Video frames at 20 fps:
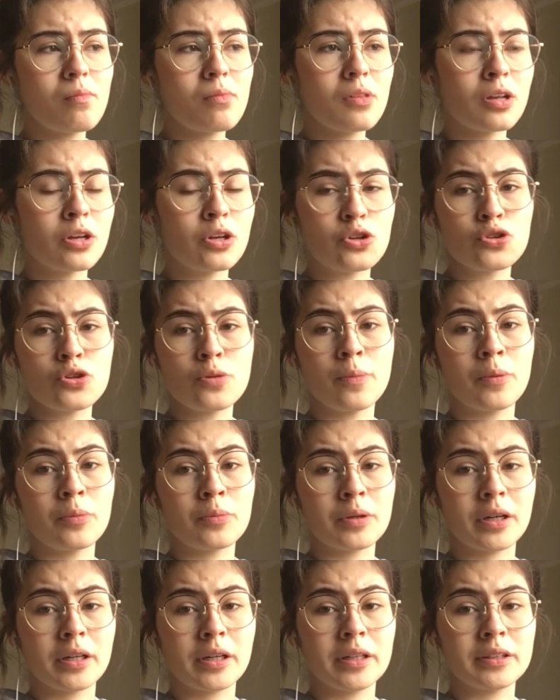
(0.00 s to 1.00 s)
еще, по-моему,
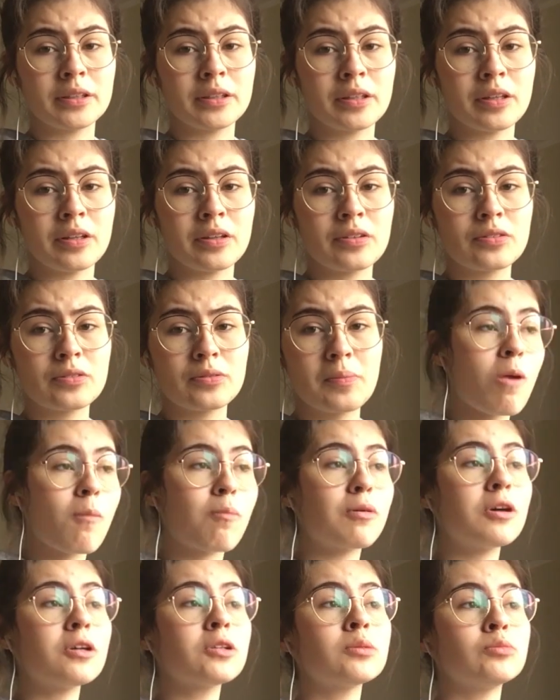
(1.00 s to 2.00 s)
какая-то есть.
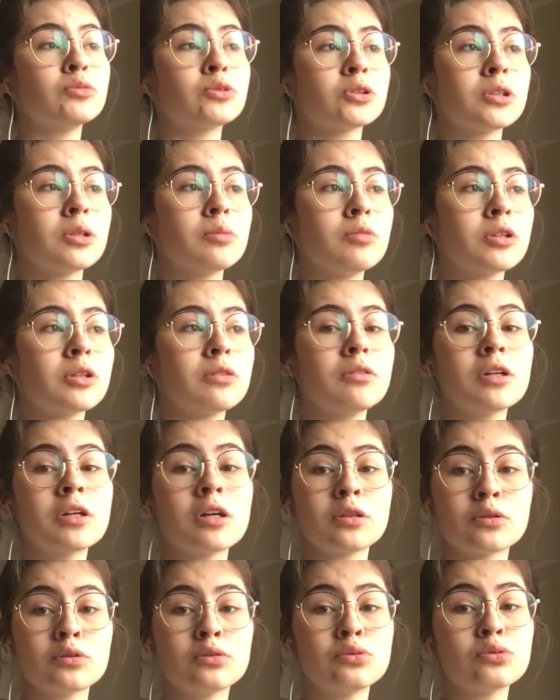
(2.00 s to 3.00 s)
Поэтому, когда мне говорят,
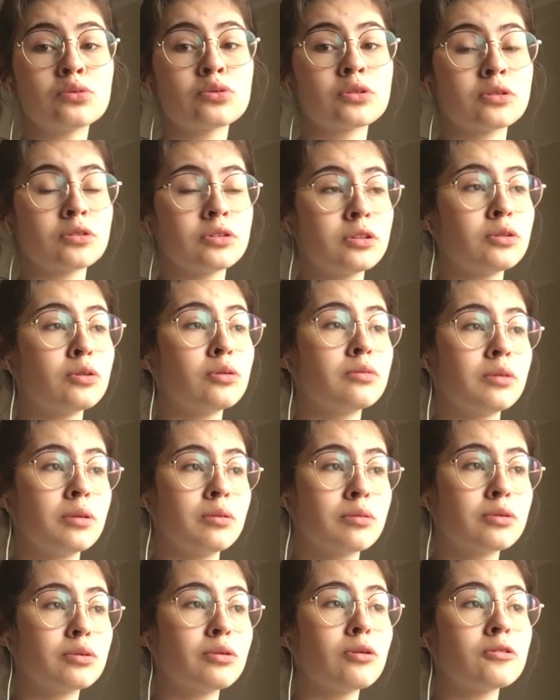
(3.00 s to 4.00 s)
Ксюша, где новые
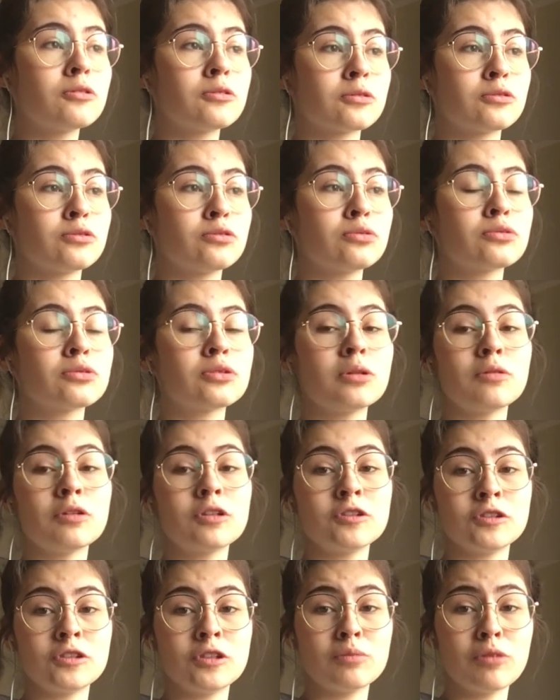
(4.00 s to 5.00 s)
видосы? Ксюша, давай
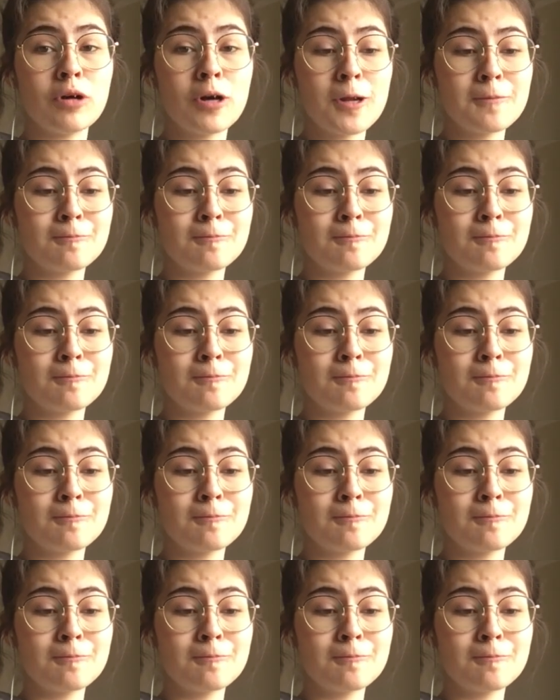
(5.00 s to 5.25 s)
снимай.